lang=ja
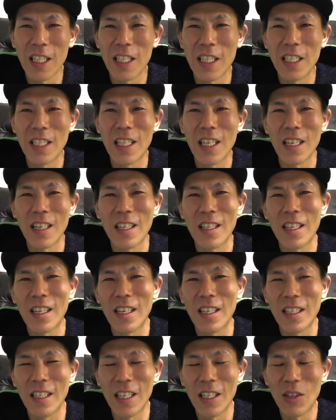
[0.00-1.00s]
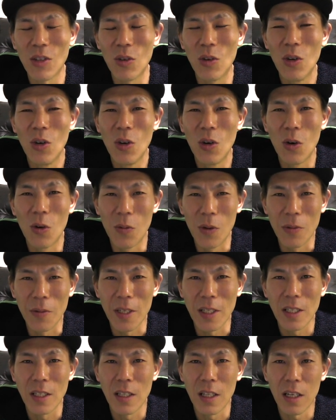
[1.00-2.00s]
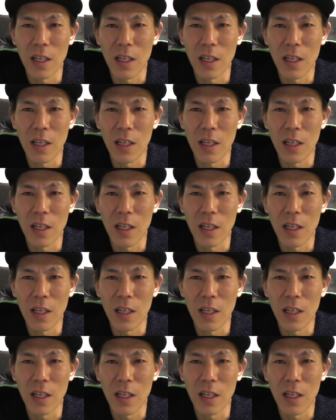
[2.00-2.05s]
ていただけたらなと思います。